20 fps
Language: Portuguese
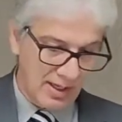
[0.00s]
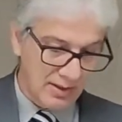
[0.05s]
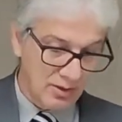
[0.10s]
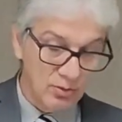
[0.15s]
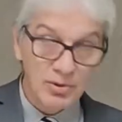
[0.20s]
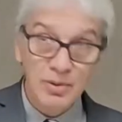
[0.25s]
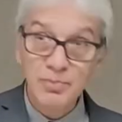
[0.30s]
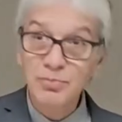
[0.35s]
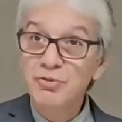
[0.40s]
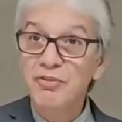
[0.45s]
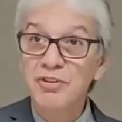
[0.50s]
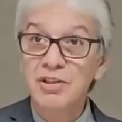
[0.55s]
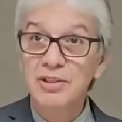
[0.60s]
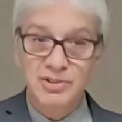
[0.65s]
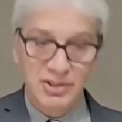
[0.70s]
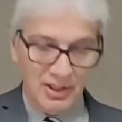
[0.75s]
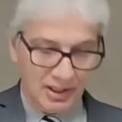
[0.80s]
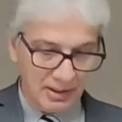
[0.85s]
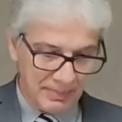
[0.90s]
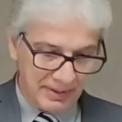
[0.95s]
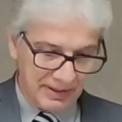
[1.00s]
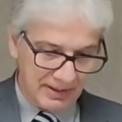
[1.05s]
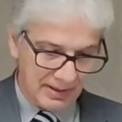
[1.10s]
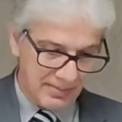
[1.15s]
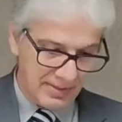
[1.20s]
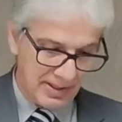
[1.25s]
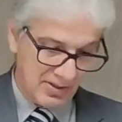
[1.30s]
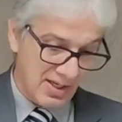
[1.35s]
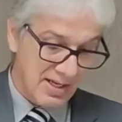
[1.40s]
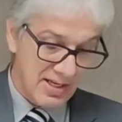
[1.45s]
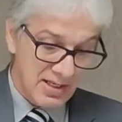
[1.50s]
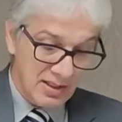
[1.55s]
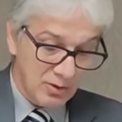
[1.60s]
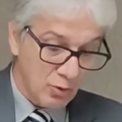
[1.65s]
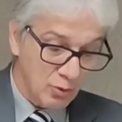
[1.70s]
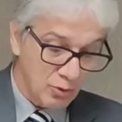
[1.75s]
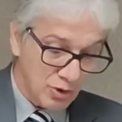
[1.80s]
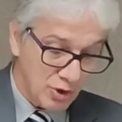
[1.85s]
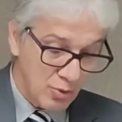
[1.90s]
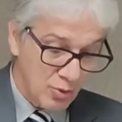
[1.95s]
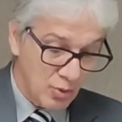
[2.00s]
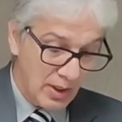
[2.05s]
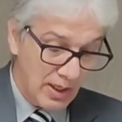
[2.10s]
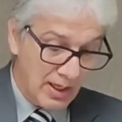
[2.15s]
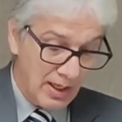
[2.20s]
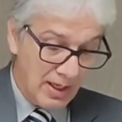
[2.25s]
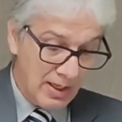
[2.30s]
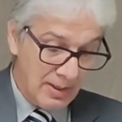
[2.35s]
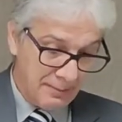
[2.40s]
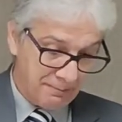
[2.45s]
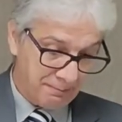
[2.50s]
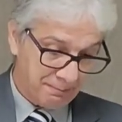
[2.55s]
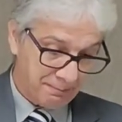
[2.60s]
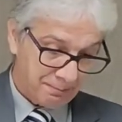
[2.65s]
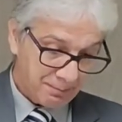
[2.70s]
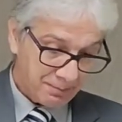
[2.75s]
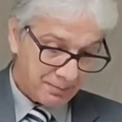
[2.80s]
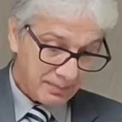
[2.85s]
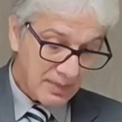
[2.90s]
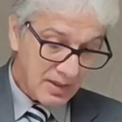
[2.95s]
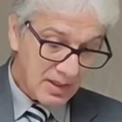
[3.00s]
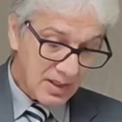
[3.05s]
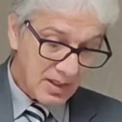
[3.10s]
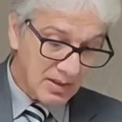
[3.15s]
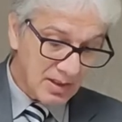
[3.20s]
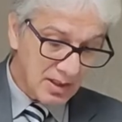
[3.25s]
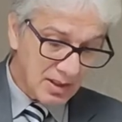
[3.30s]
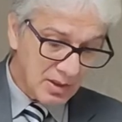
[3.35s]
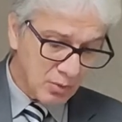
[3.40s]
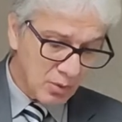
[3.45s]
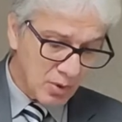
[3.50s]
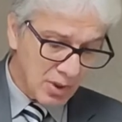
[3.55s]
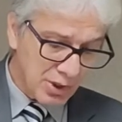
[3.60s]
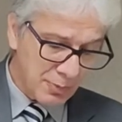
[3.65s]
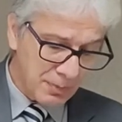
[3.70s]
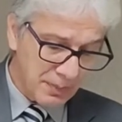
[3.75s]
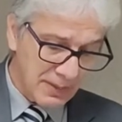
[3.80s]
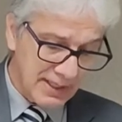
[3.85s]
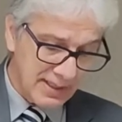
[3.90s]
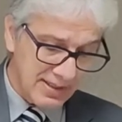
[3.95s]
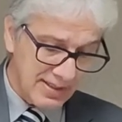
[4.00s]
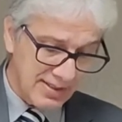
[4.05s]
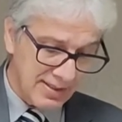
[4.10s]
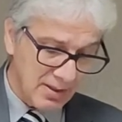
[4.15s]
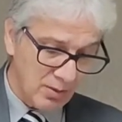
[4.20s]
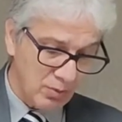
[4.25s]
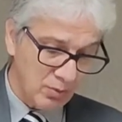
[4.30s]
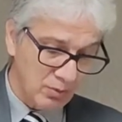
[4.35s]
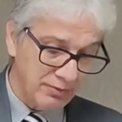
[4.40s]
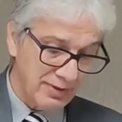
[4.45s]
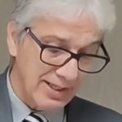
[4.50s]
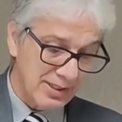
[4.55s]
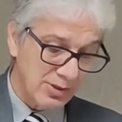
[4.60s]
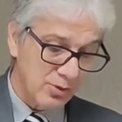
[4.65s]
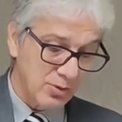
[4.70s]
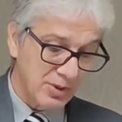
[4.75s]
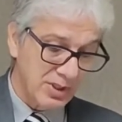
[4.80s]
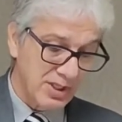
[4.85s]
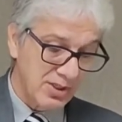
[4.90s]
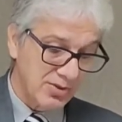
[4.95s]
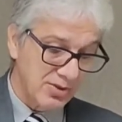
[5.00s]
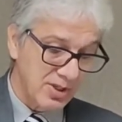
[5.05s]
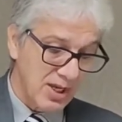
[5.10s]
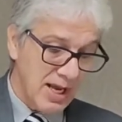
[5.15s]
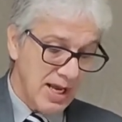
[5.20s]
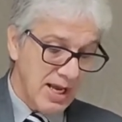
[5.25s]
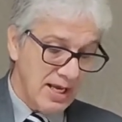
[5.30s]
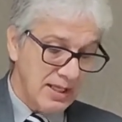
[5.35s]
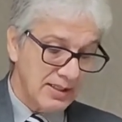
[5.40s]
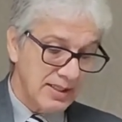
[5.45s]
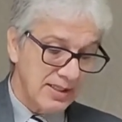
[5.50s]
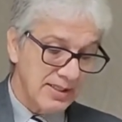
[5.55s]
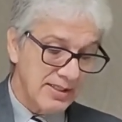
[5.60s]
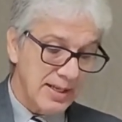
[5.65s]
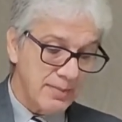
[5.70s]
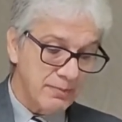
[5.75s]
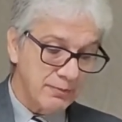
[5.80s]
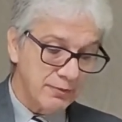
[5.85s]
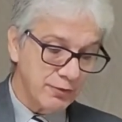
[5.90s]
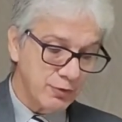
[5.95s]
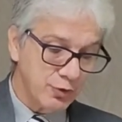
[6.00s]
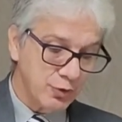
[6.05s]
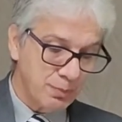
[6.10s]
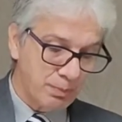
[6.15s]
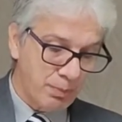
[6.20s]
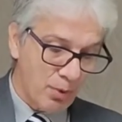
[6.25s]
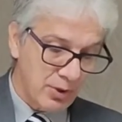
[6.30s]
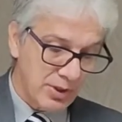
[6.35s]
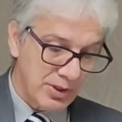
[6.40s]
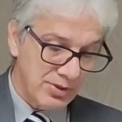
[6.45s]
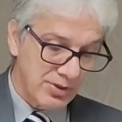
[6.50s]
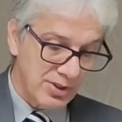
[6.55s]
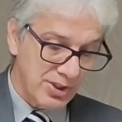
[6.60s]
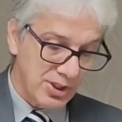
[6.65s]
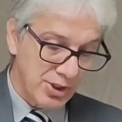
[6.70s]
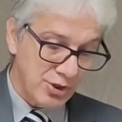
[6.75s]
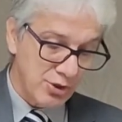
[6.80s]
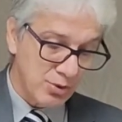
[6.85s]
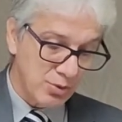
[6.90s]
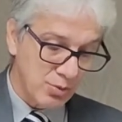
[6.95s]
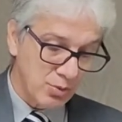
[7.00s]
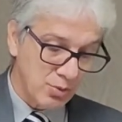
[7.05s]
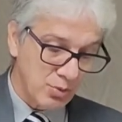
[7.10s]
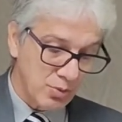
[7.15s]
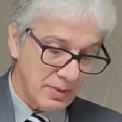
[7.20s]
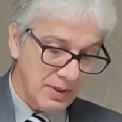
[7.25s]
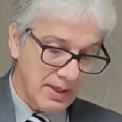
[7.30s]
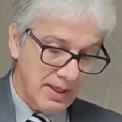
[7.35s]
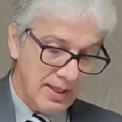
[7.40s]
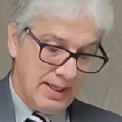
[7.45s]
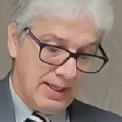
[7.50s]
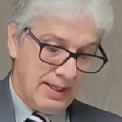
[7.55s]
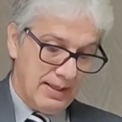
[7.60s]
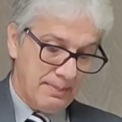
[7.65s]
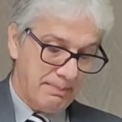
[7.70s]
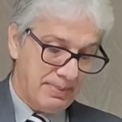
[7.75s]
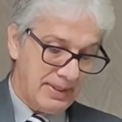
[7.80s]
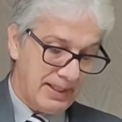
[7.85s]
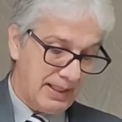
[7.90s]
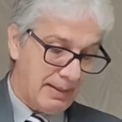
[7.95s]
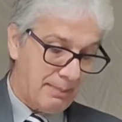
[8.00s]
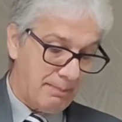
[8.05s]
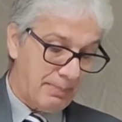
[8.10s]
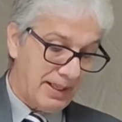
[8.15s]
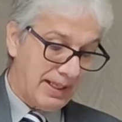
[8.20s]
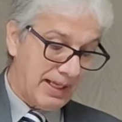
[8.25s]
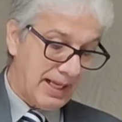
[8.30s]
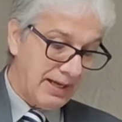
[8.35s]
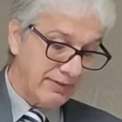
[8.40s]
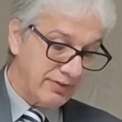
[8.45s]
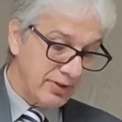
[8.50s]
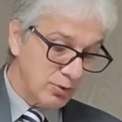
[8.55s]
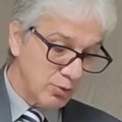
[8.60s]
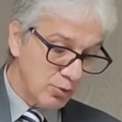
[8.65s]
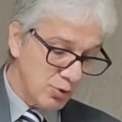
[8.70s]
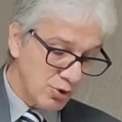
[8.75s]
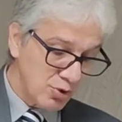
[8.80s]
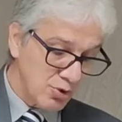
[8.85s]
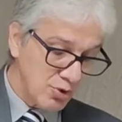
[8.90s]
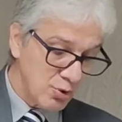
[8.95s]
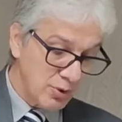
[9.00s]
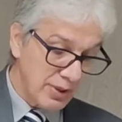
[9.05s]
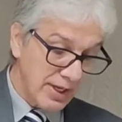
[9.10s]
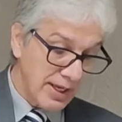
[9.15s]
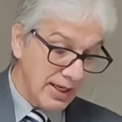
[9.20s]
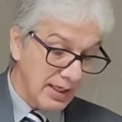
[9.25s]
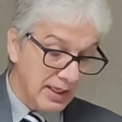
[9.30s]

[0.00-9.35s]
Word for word: tá? Não estamos falando de arrebatamentos. Aí ele continua dando a explicação. Verso 15: Dizemos-vos, pois, isto pela palavra do Senhor,